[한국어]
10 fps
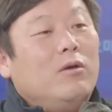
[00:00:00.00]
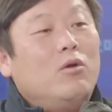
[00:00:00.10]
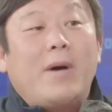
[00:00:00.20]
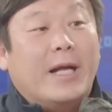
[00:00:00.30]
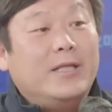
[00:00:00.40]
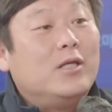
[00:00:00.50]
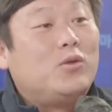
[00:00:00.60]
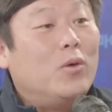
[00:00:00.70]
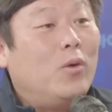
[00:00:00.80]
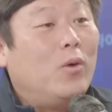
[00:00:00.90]
이러면 안
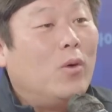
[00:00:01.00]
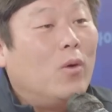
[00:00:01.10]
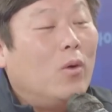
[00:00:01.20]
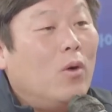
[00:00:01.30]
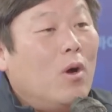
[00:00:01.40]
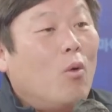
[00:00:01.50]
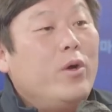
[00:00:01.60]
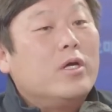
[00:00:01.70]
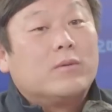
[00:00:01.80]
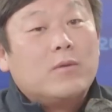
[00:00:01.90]
되죠.
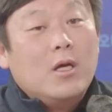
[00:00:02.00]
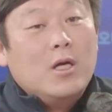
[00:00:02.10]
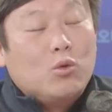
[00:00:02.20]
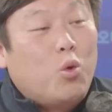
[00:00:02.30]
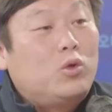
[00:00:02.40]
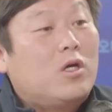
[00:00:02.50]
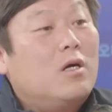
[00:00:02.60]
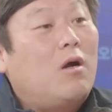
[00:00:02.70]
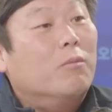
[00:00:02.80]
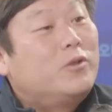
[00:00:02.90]
오히려
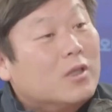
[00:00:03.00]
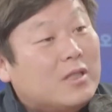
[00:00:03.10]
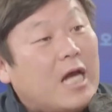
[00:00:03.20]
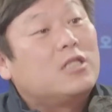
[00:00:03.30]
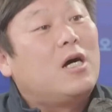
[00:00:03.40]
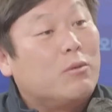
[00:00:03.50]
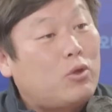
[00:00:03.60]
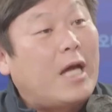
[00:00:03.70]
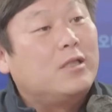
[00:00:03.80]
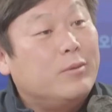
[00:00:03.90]
도청을 엄청 따져가
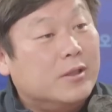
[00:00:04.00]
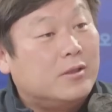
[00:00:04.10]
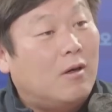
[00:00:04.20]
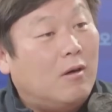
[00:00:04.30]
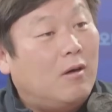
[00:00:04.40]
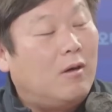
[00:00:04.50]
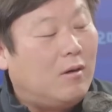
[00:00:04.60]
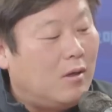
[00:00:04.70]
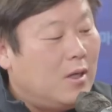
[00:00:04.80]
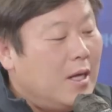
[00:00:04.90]

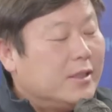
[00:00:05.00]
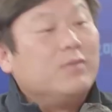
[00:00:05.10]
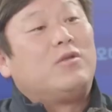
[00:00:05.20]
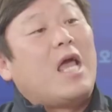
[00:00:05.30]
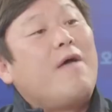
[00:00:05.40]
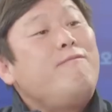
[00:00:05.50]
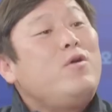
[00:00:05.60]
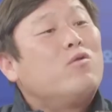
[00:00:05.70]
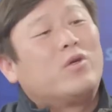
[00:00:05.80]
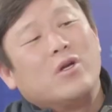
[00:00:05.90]
따지면서 지금
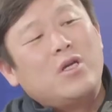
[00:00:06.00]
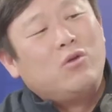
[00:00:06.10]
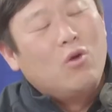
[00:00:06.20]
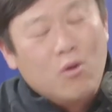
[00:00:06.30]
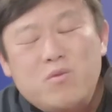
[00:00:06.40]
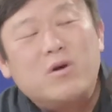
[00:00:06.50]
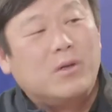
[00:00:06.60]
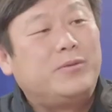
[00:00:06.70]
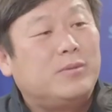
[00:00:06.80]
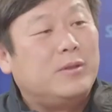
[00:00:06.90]
대한민국 경제 너무
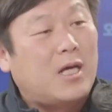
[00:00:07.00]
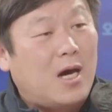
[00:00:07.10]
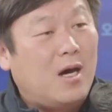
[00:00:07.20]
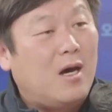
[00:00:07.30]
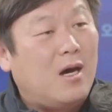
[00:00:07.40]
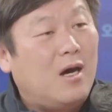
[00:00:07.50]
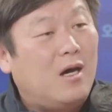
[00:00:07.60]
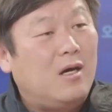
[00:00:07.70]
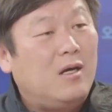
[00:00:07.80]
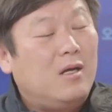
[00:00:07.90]
어렵습니다. 음,
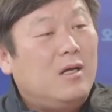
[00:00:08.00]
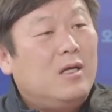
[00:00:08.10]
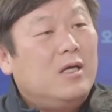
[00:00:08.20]
민심도 안